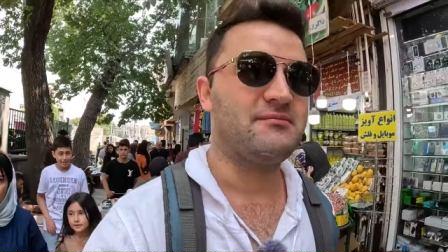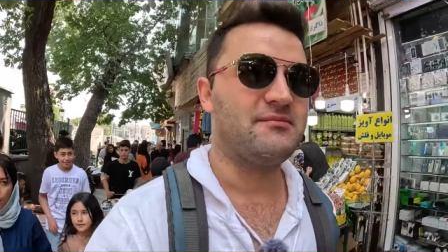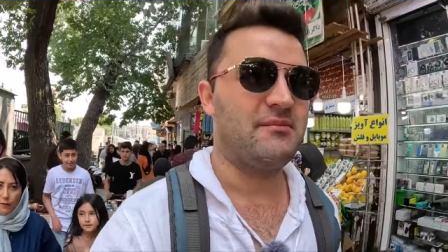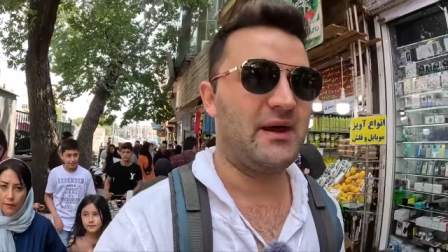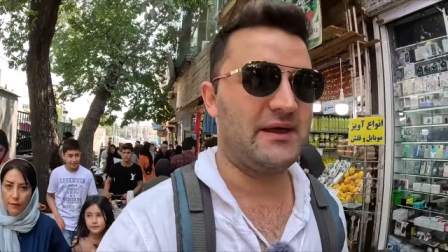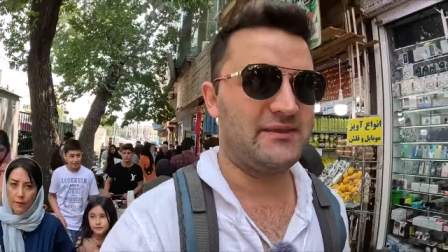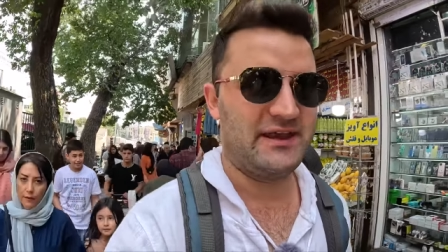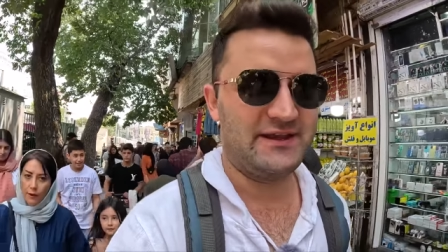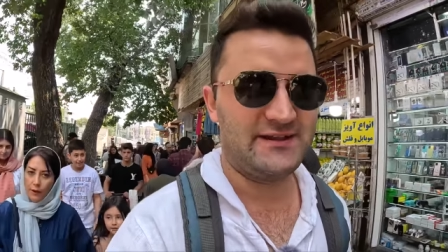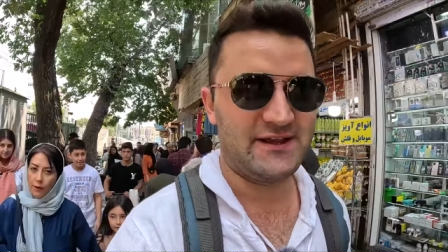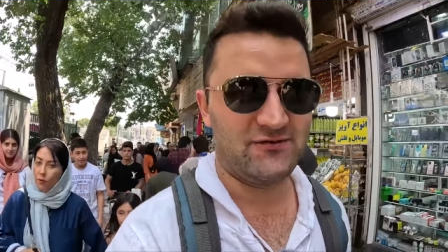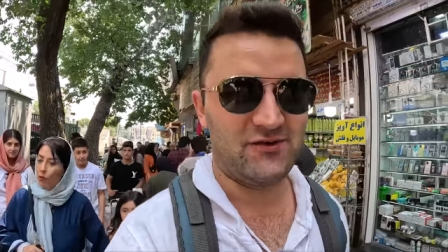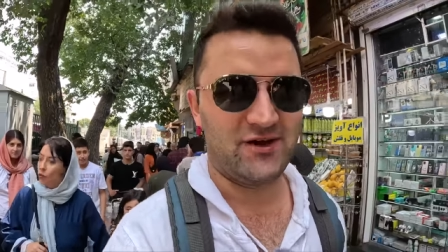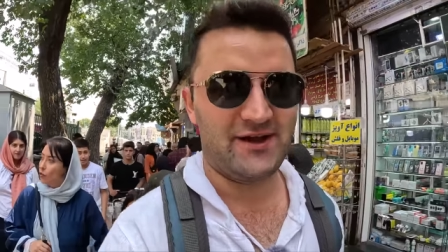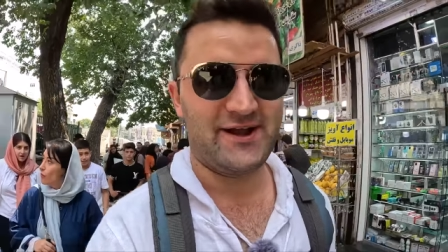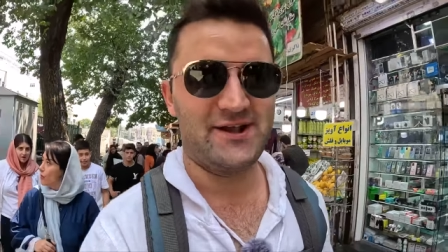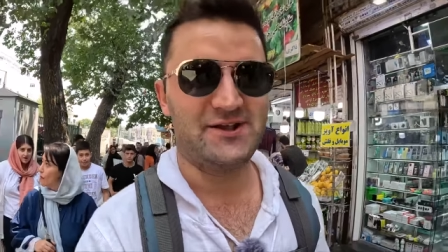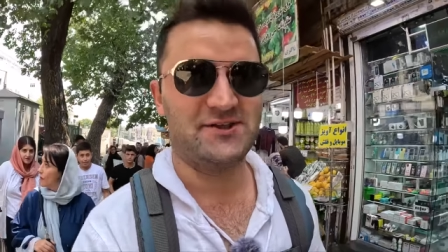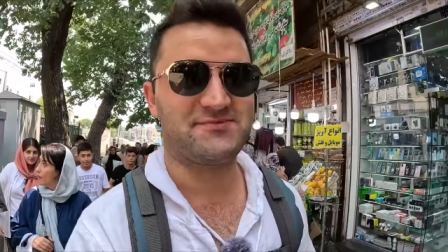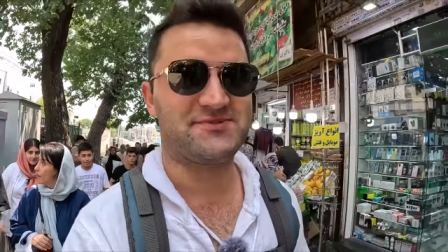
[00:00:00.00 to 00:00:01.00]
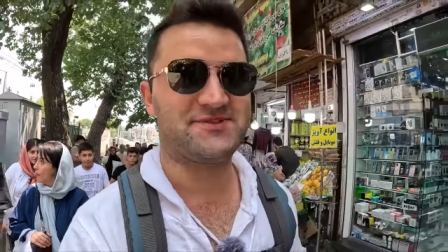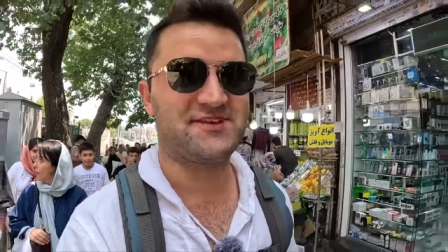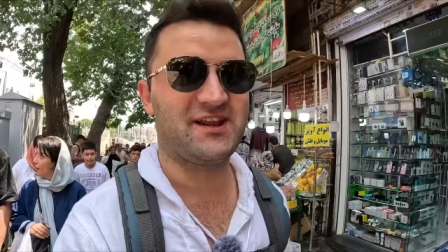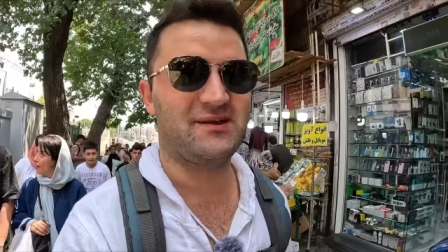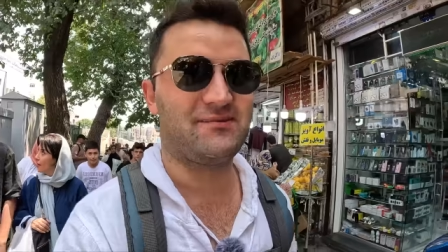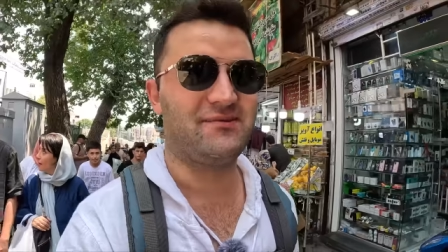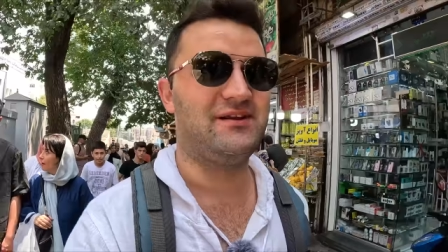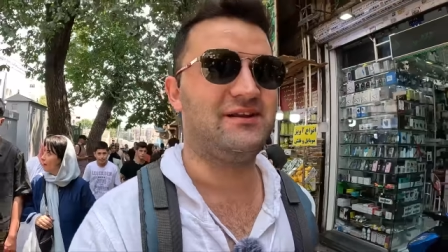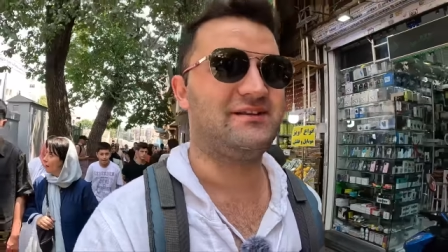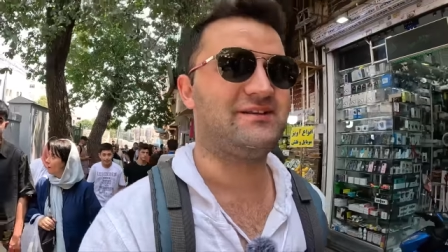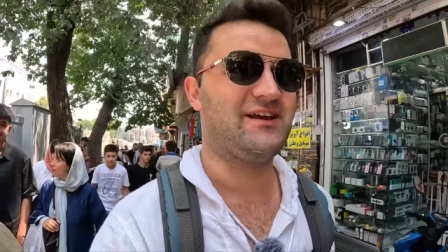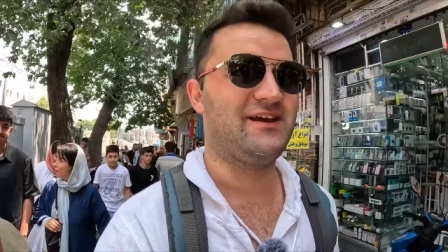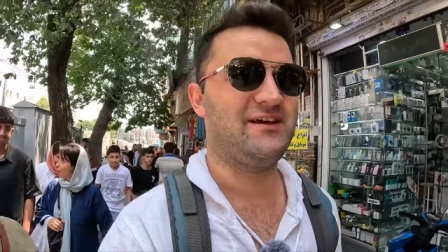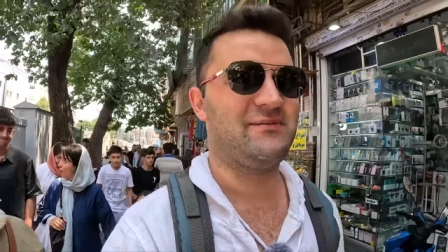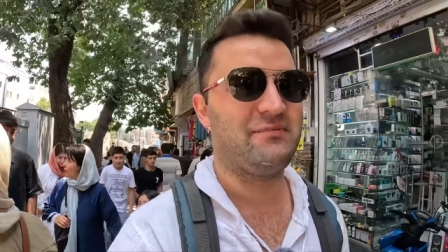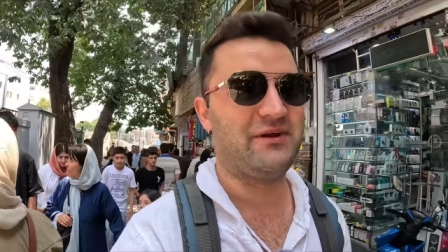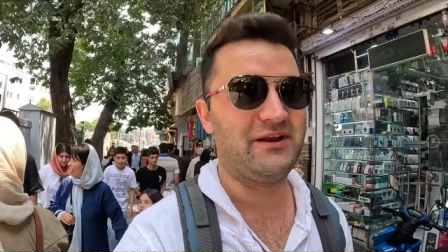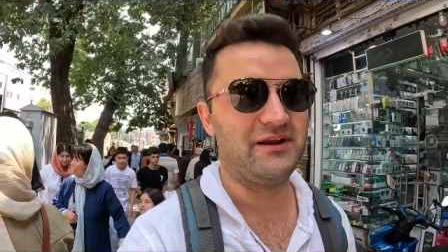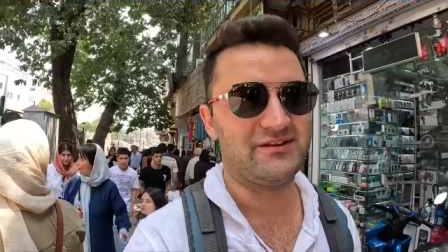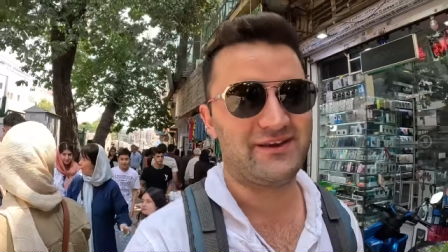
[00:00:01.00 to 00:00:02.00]
Ben de ilk defa geldim sizlerle birlikte.
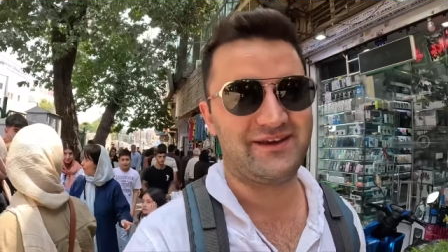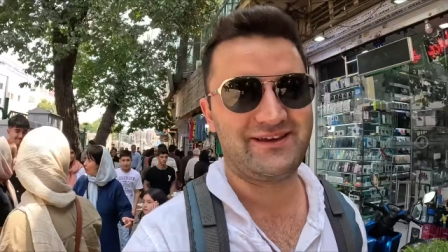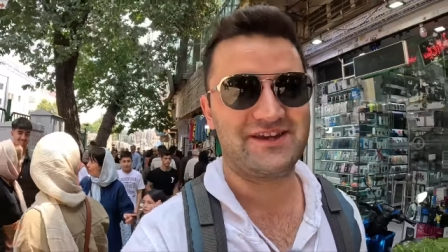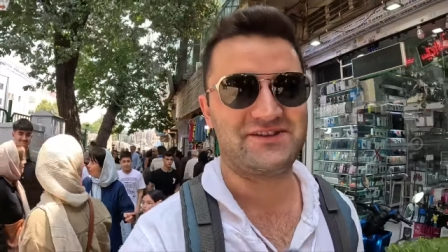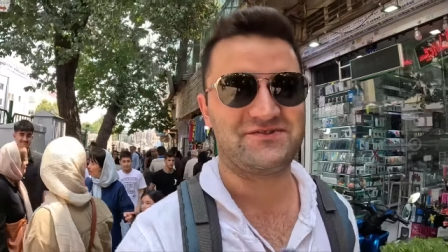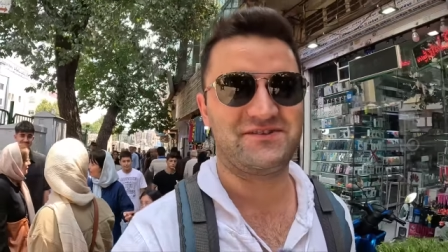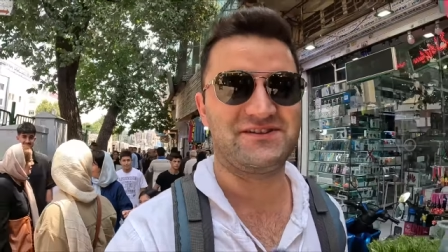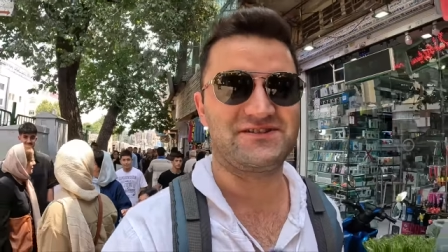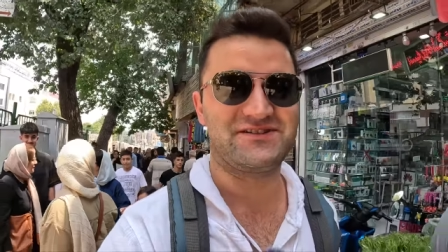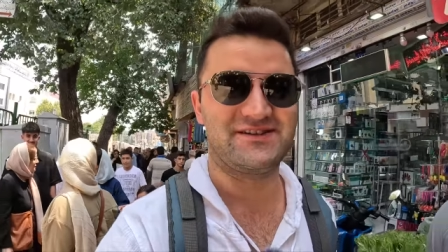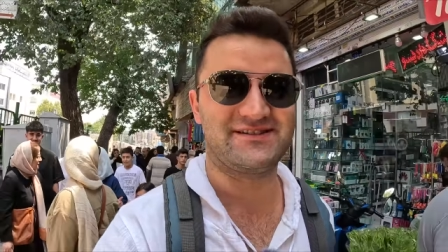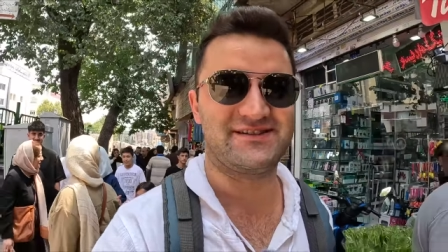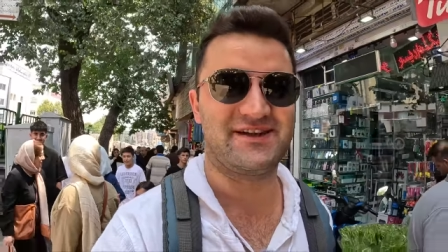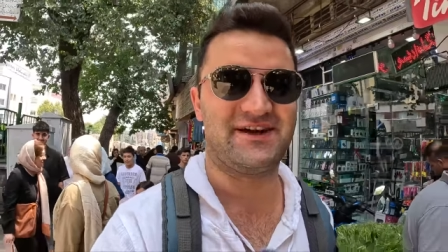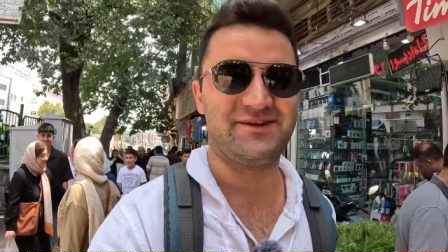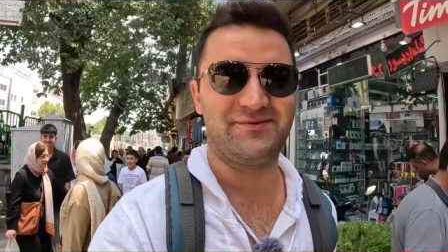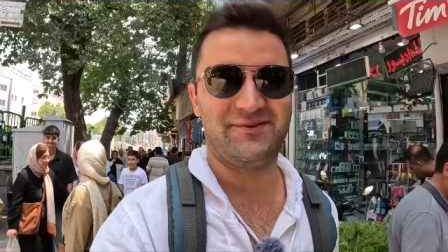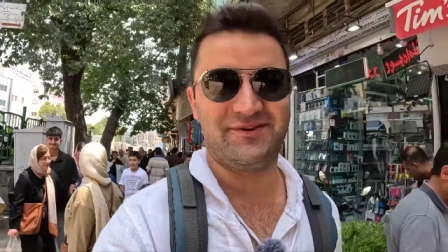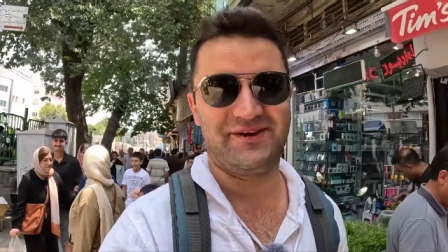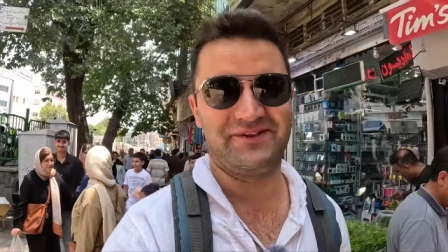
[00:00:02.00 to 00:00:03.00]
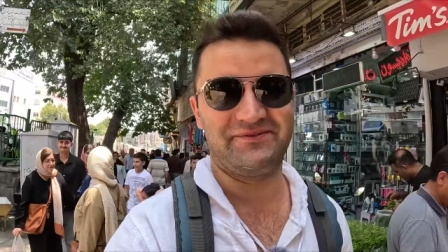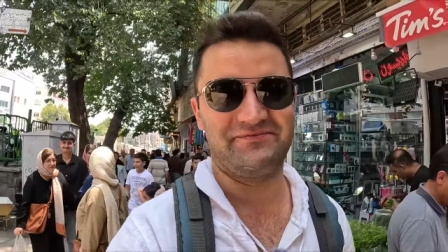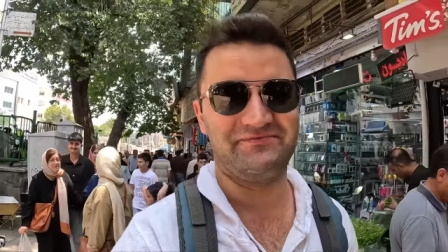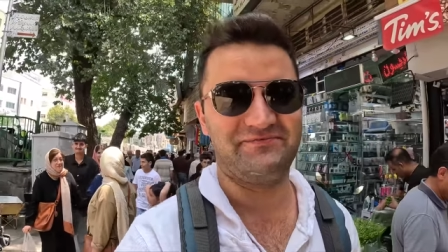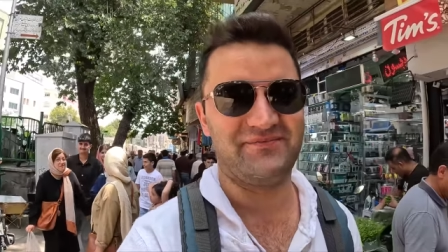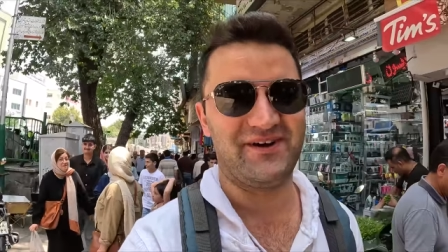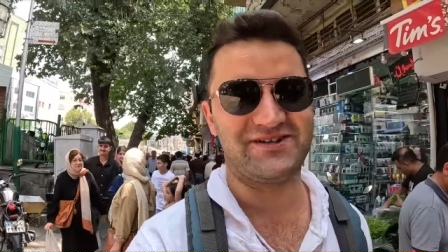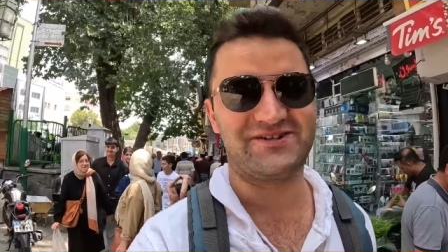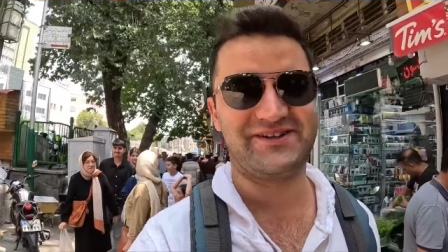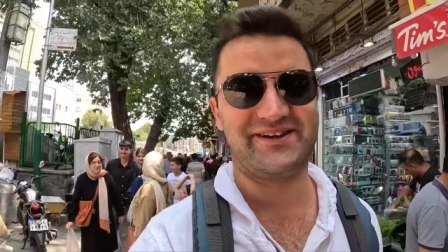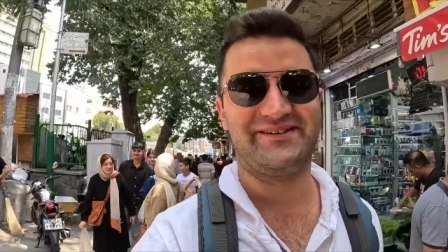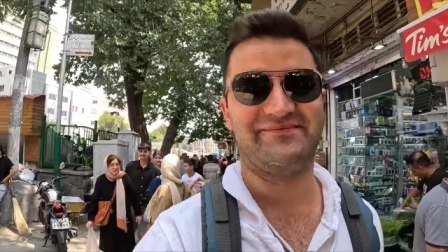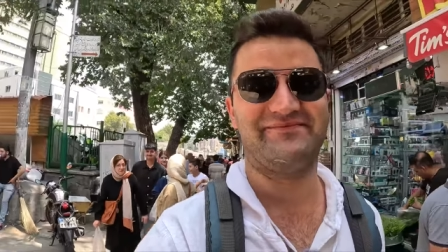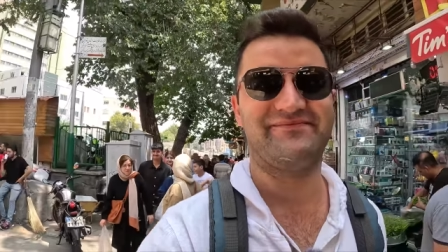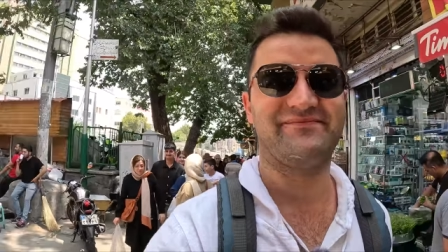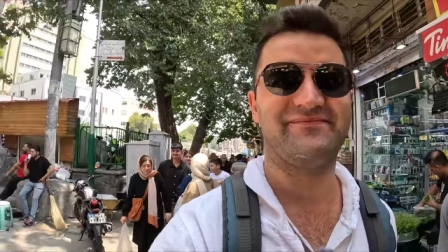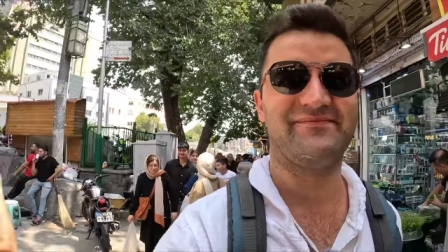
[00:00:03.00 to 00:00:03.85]
Birlikte keşfedeceğiz. Hadi bakalım başlayalım.